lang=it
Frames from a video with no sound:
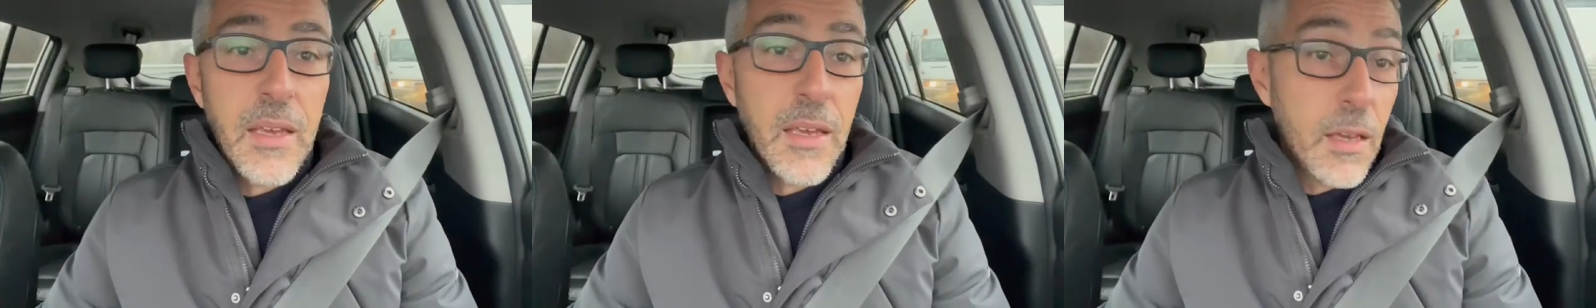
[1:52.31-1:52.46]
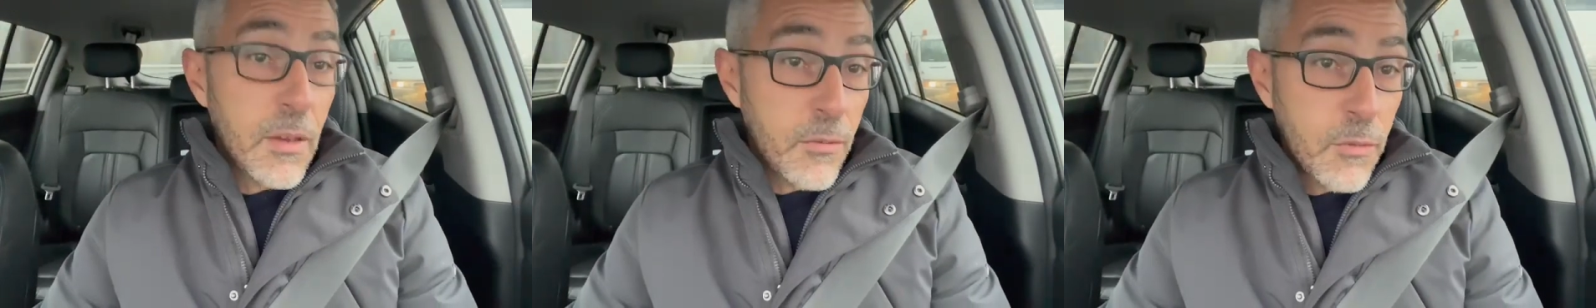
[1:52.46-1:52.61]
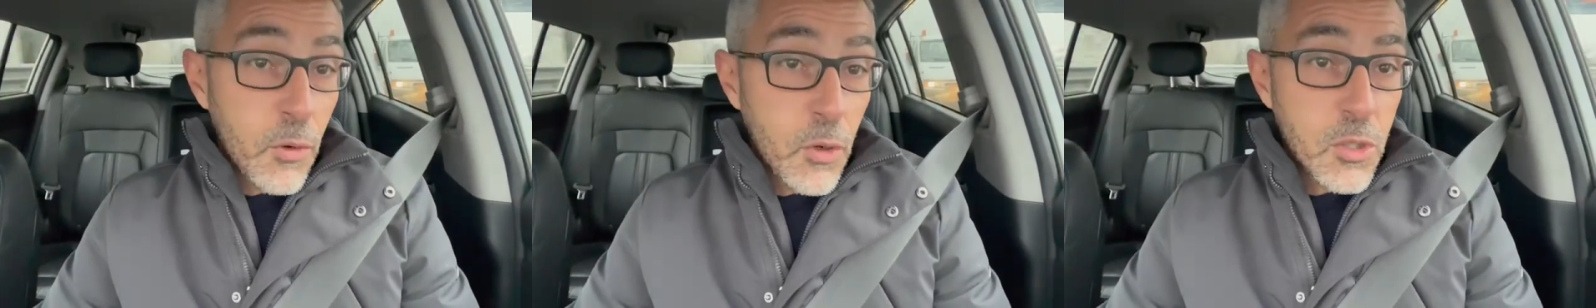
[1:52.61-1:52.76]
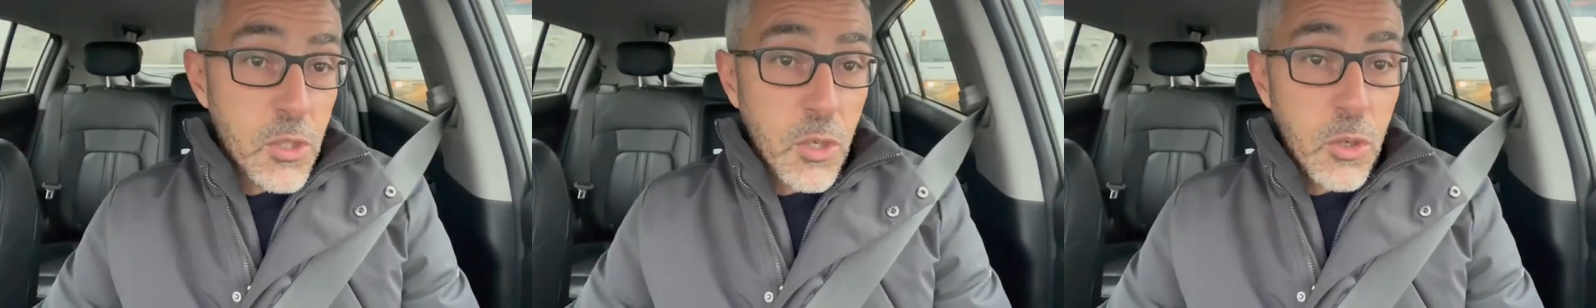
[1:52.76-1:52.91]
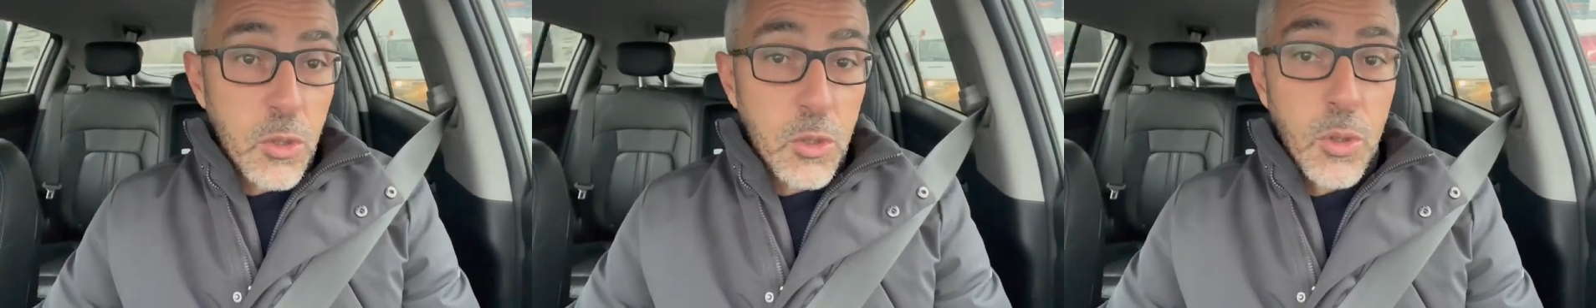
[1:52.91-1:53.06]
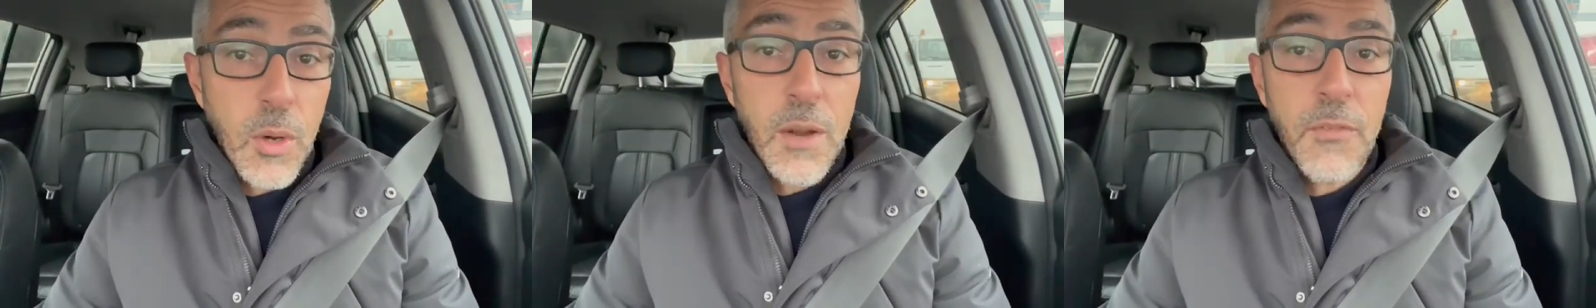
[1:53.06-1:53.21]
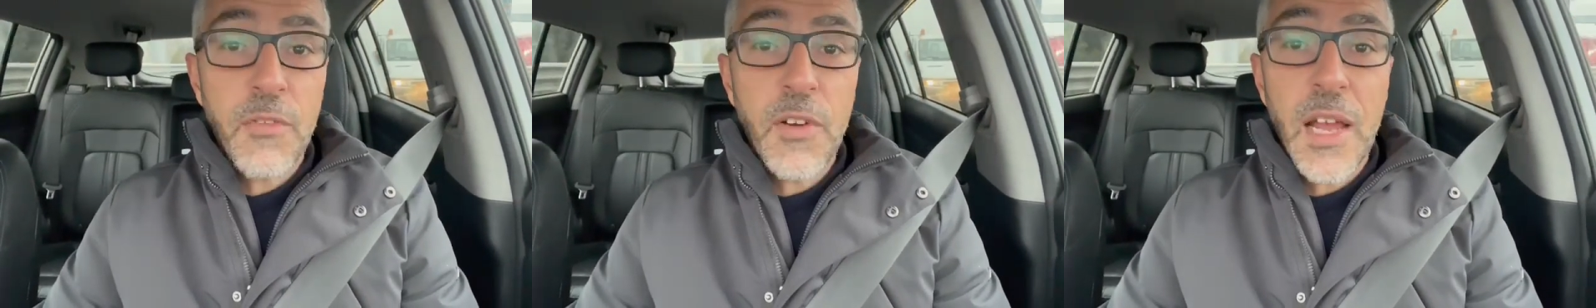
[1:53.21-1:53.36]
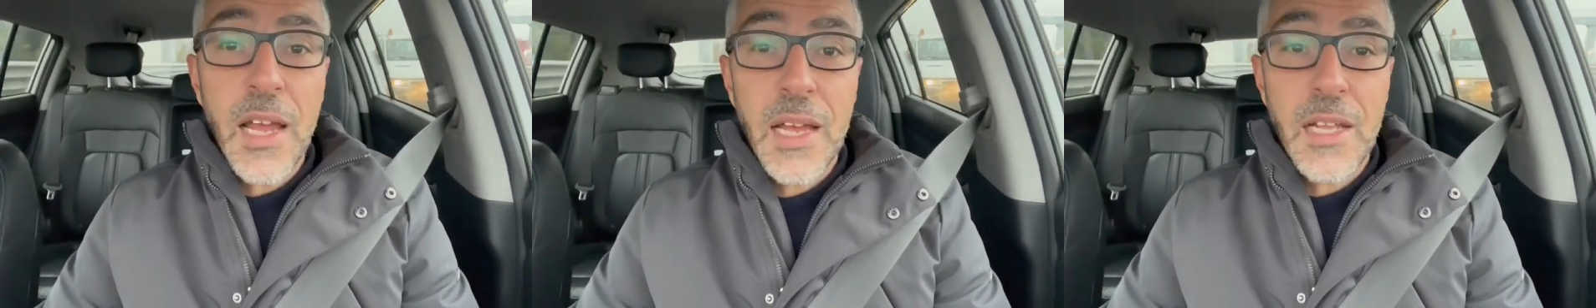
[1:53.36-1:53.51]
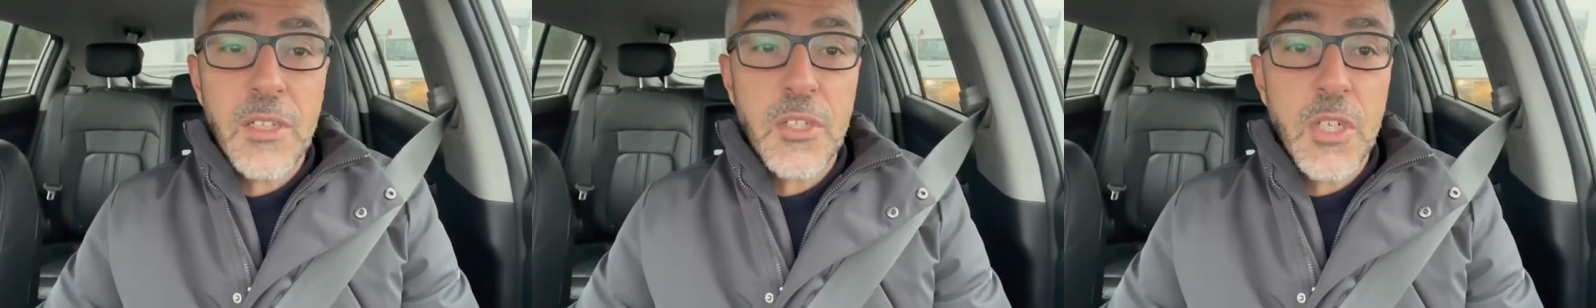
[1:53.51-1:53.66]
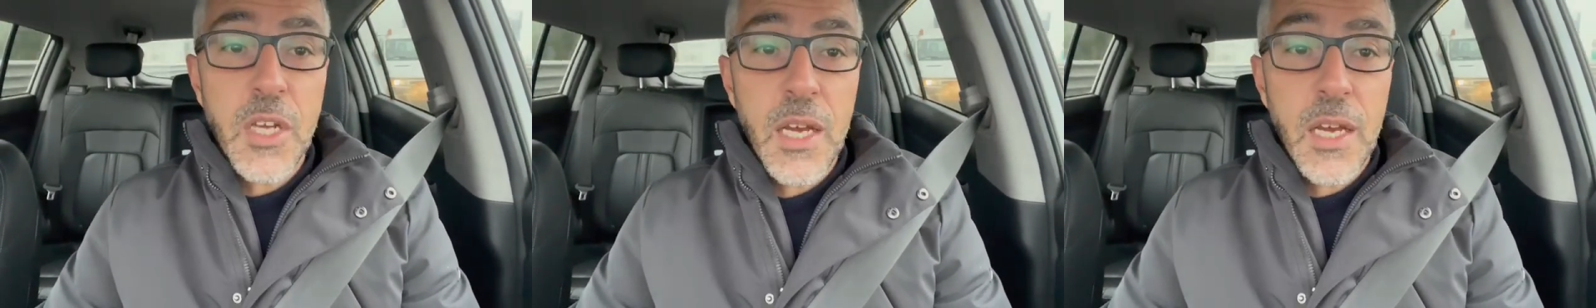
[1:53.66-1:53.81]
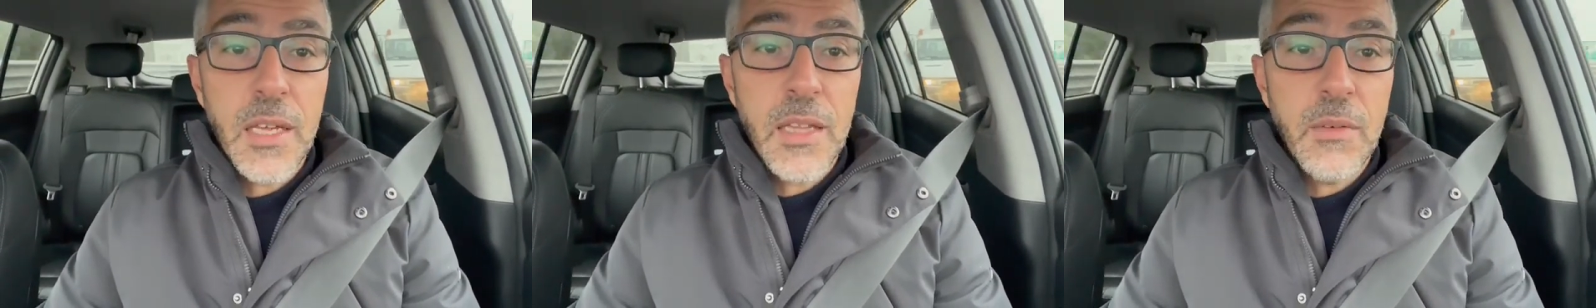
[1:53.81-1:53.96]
e forse contro la Francia,